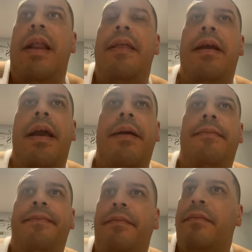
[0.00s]
¿Y qué le
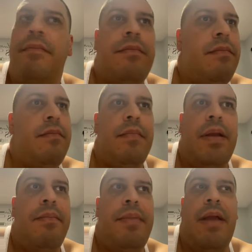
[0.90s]
dije?
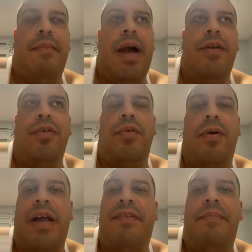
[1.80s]
Mi hermano,
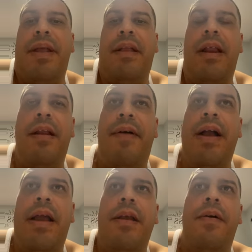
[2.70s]
tú lo que haces es venderle el
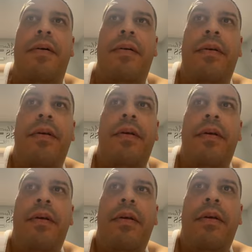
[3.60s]
Evangelio.
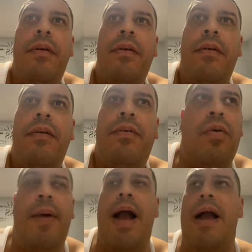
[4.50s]

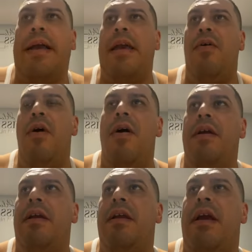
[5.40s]
Tú vas aquí
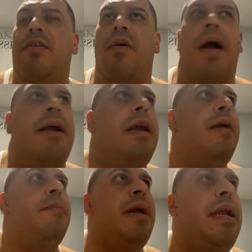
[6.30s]
hoy, 500
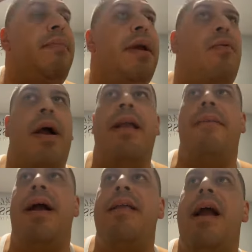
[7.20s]
aquí, mil y pico
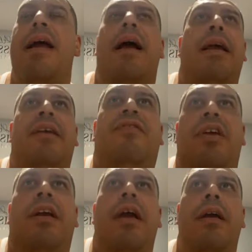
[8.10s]
allá mañana
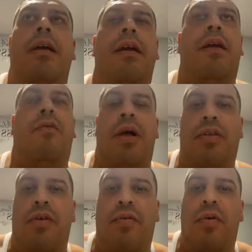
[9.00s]
y sigue. Y
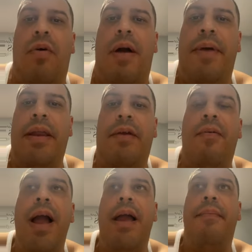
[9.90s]
cuando yo
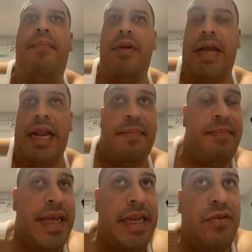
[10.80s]
averigüé, porque el
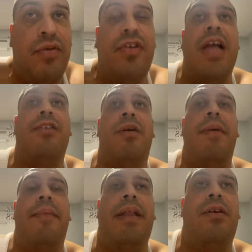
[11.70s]
Espíritu
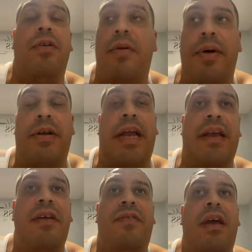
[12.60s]
Santo me metió, no
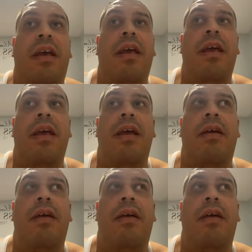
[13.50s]
porque quise,